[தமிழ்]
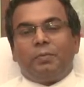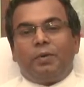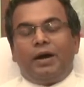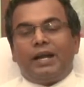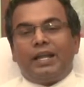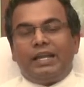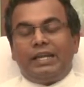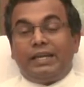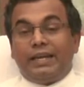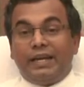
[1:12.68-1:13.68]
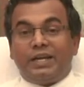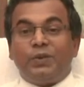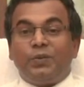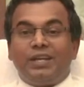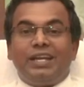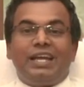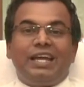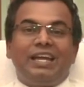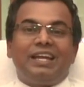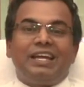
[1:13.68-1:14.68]
பாடலை கேட்ட
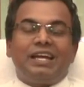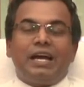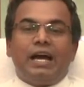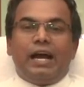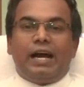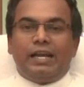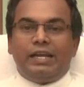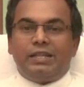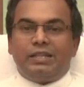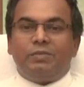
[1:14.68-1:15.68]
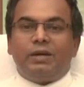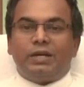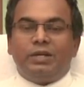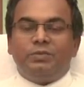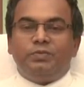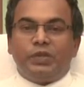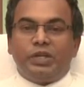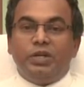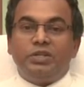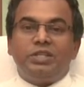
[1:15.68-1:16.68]
உடனேயே அனைத்து மக்களும்
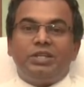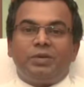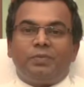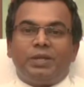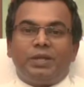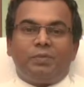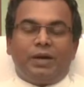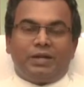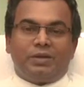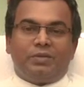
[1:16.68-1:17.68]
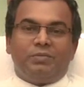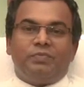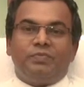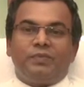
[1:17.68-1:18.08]
எழுந்து நிற்பதை பார்க்கிறோம்